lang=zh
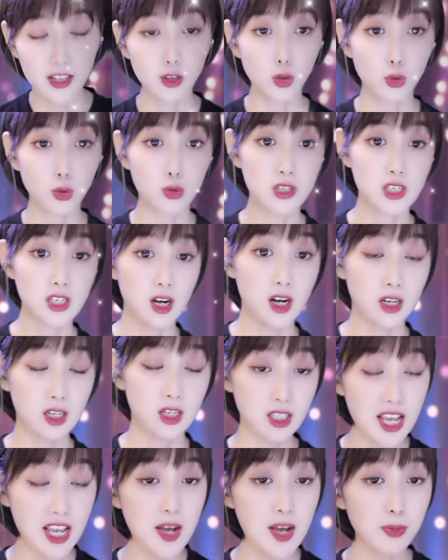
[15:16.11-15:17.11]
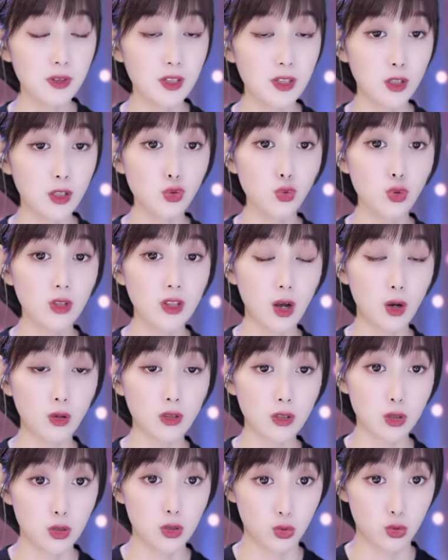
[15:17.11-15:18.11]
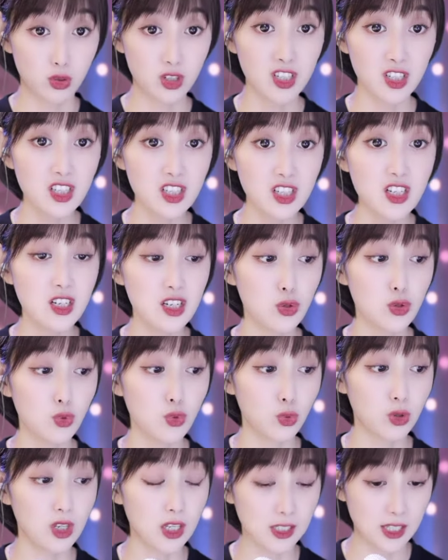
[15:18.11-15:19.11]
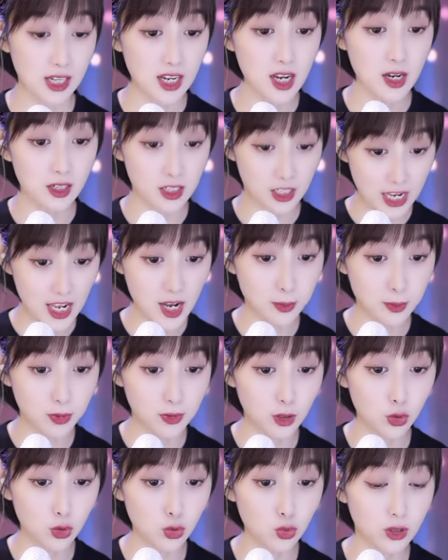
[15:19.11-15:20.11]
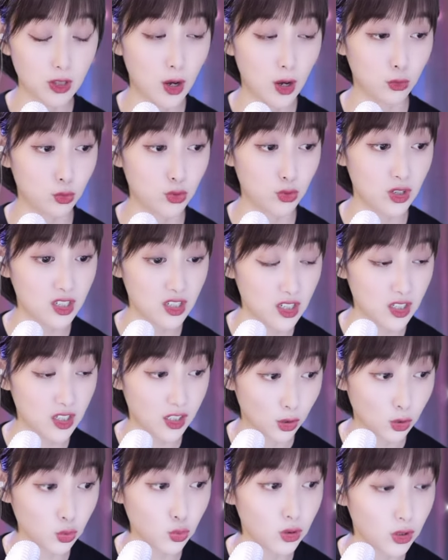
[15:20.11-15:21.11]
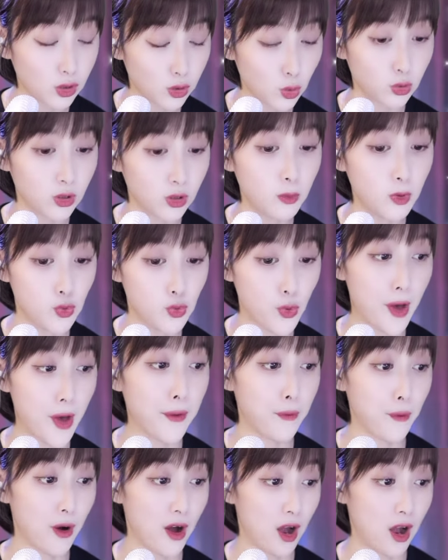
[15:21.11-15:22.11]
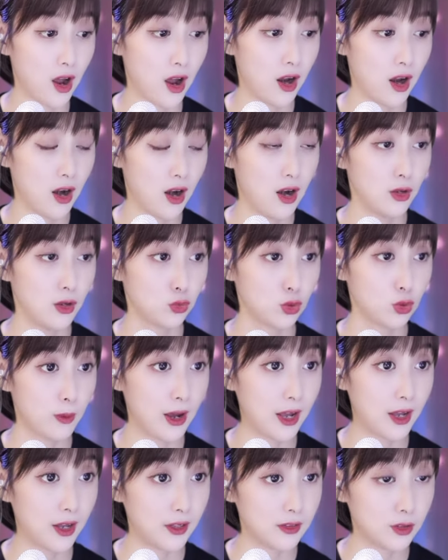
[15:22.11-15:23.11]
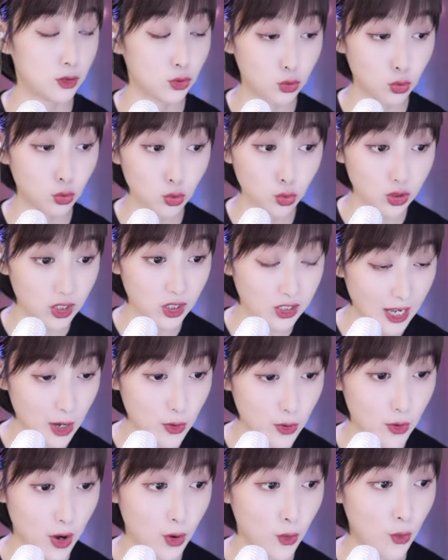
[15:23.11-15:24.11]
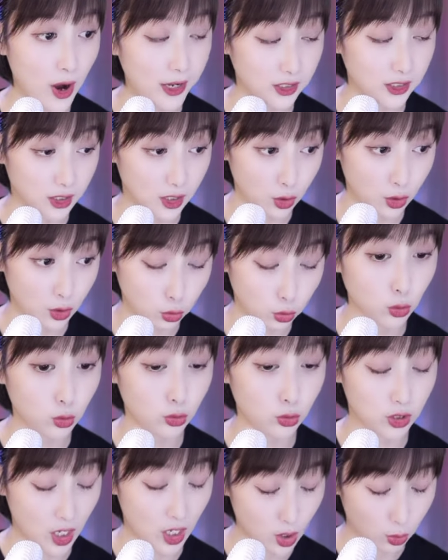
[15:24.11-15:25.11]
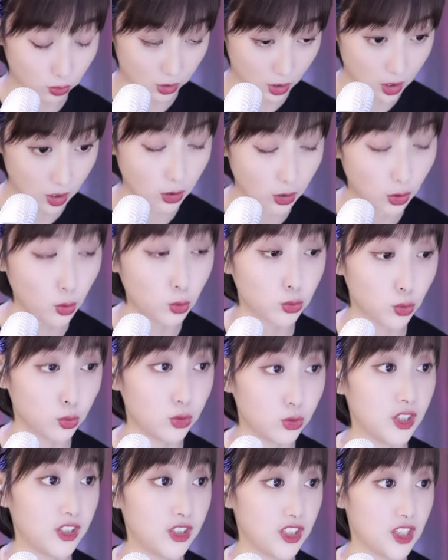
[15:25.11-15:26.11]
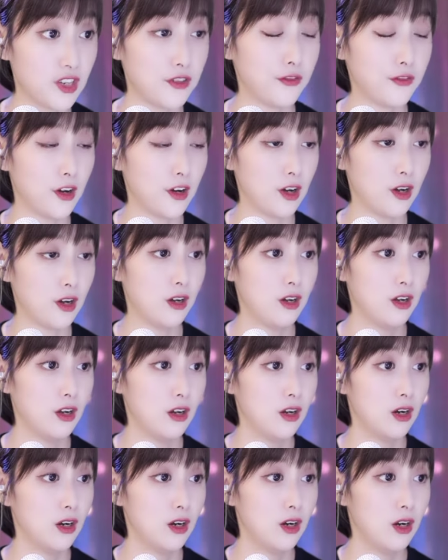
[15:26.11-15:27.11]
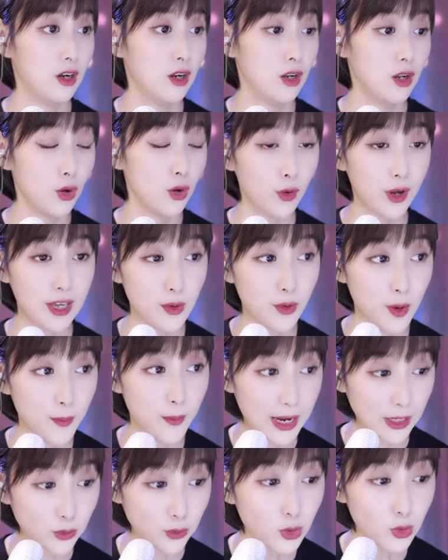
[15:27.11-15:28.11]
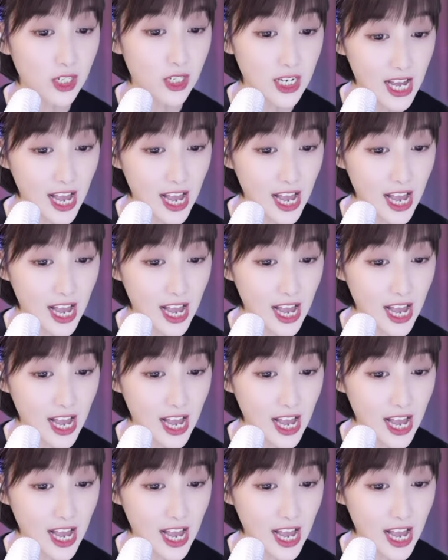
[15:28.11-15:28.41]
每个人都是，谁也不能做到就是事事如意。谁也谁也不能做到就是事情做的都那么圆滑，对吧？你就做的再圆滑，你也有抖也有这个漏洞的地方。欢迎我百度哥。